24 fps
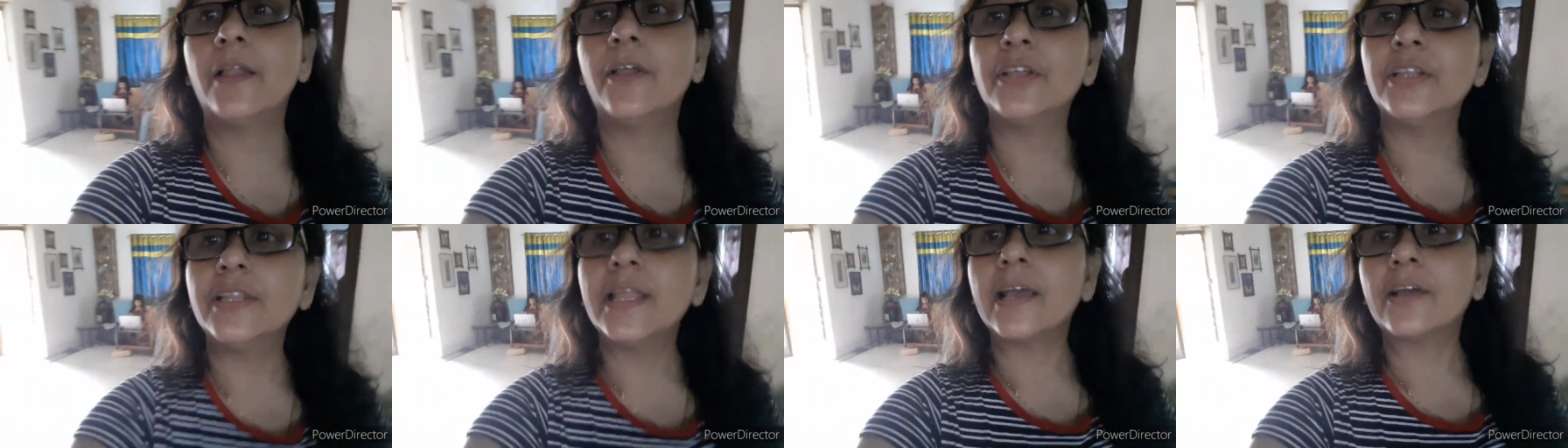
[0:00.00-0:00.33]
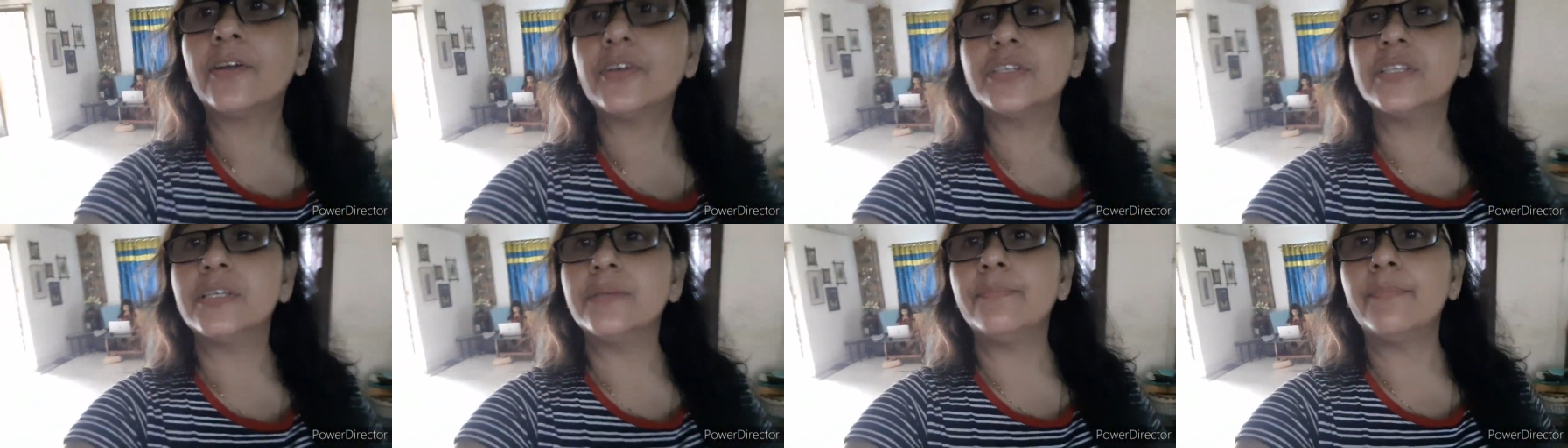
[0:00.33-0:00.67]
আর ওই
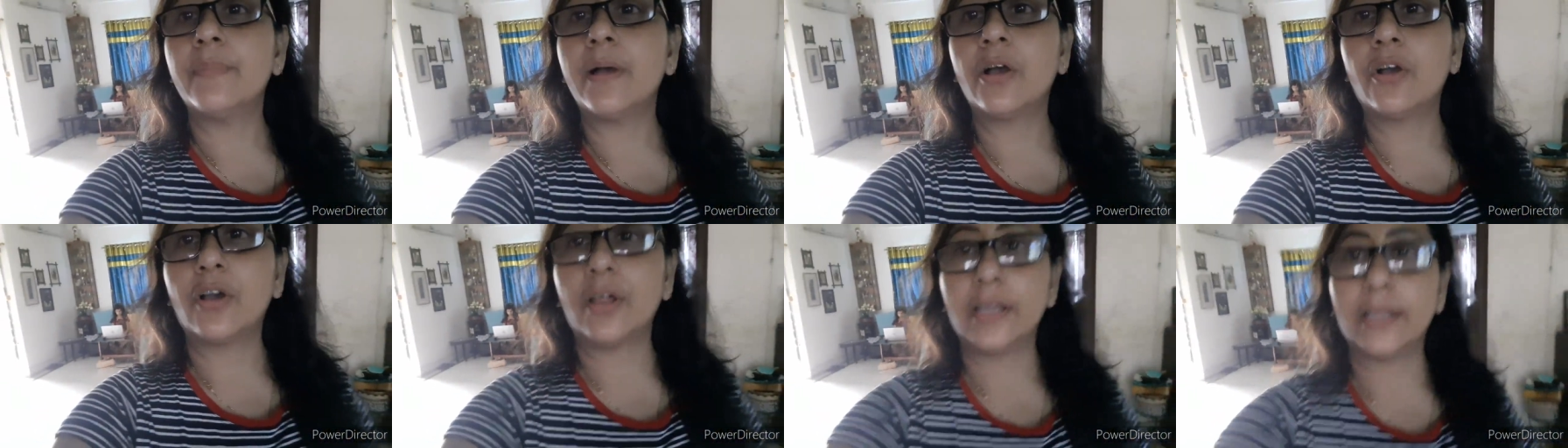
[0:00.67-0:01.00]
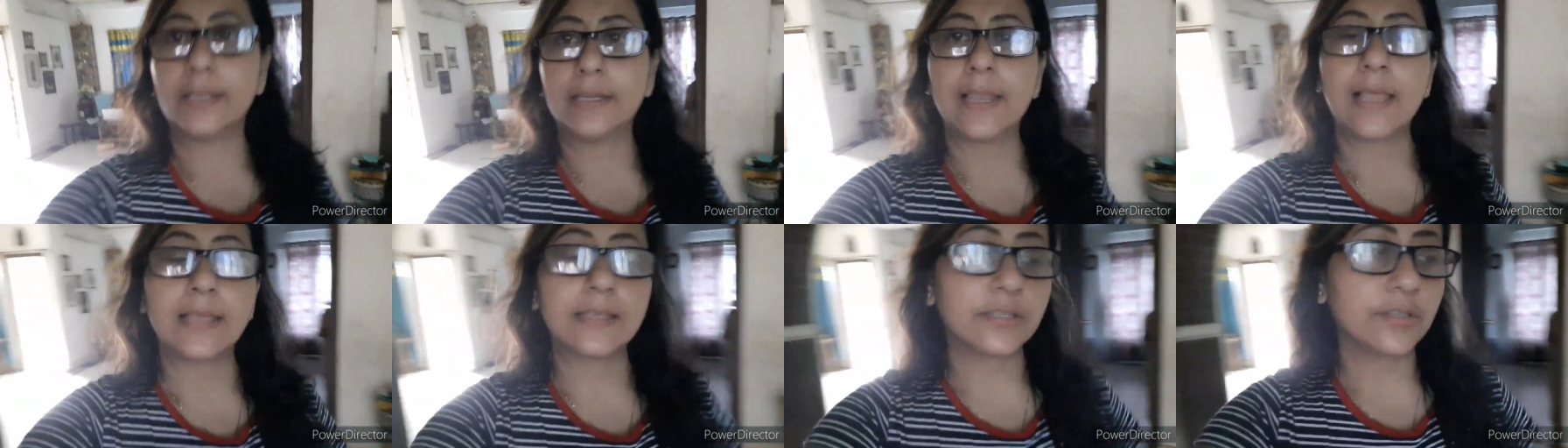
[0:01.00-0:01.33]
দেখো জিম্মা ওখানে
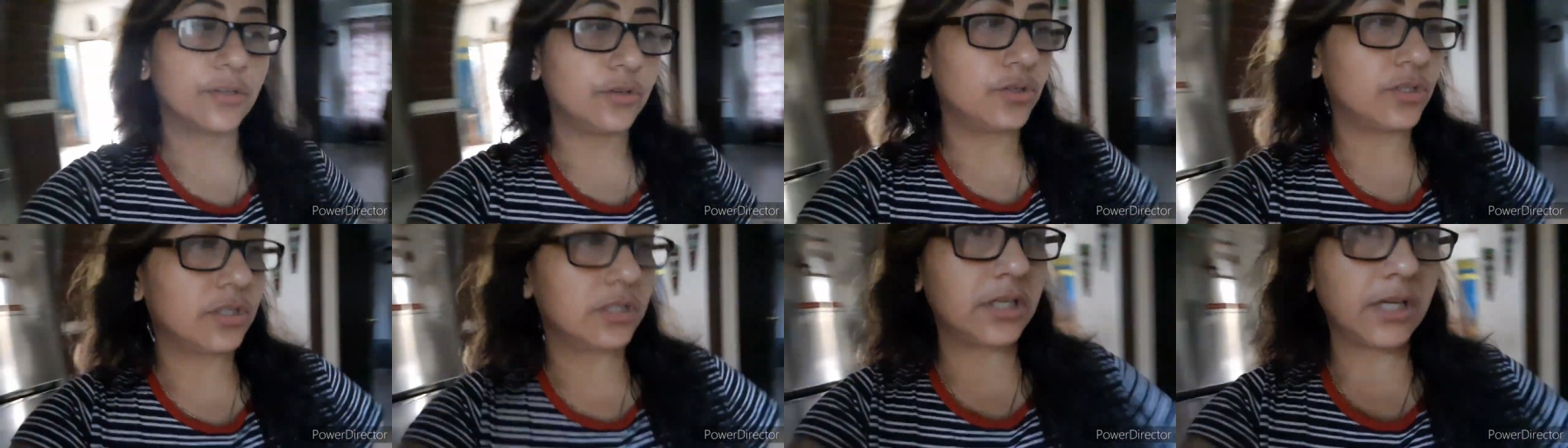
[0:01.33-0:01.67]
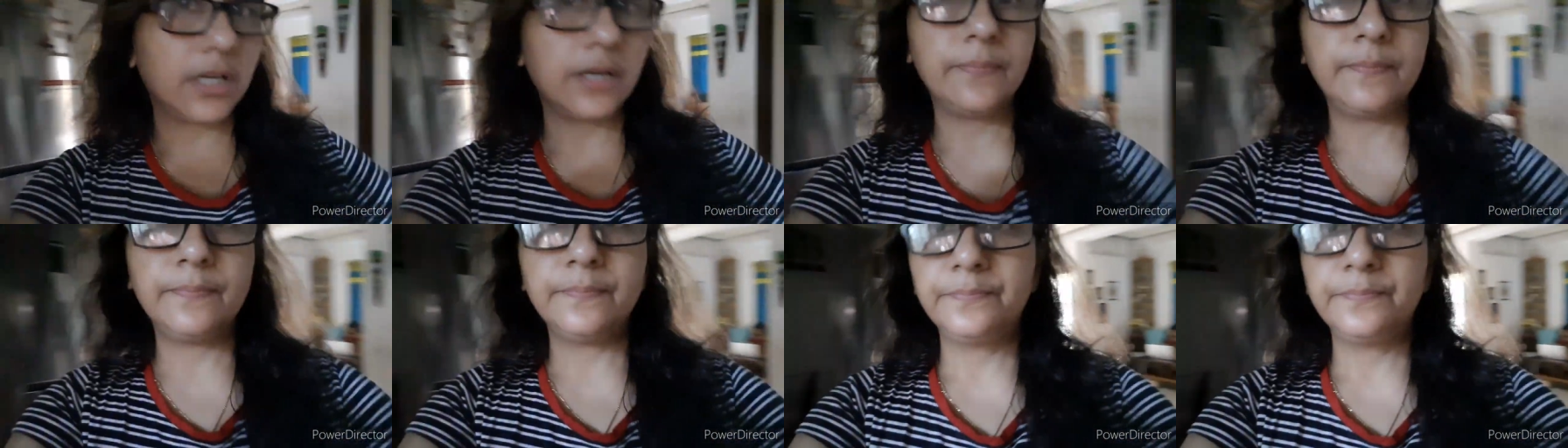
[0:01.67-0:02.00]
ক্লাস করছে